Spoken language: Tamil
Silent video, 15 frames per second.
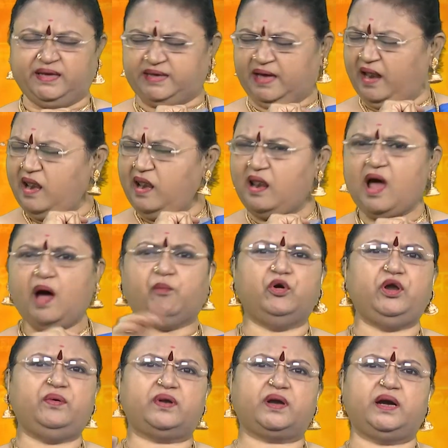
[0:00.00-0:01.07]
எல்லா
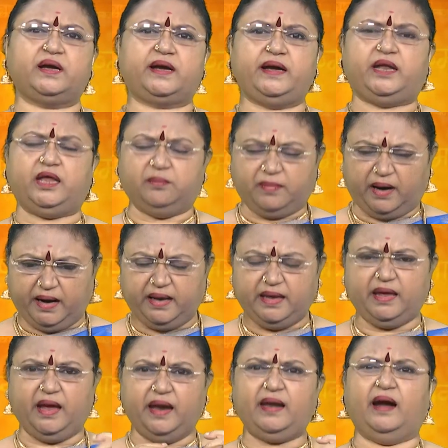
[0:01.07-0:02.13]
முனிவர்கள்கிட்டையும்
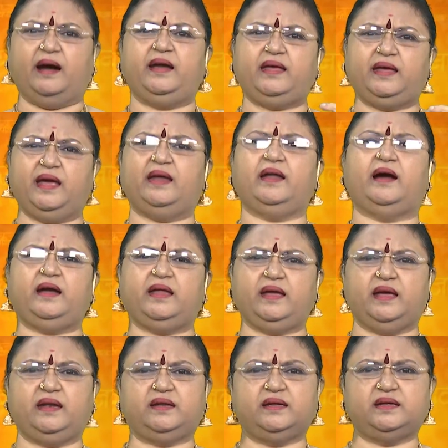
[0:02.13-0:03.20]
அடியேன் அடியேன்
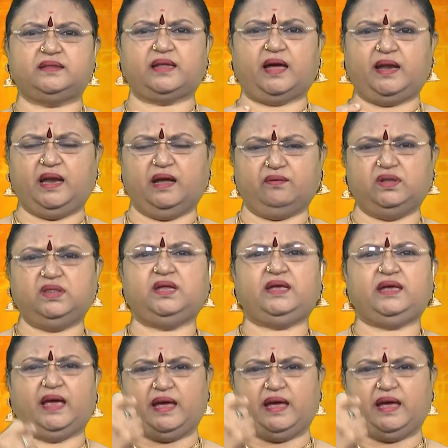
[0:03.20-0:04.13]
அடியேன்னு தன்னை வந்து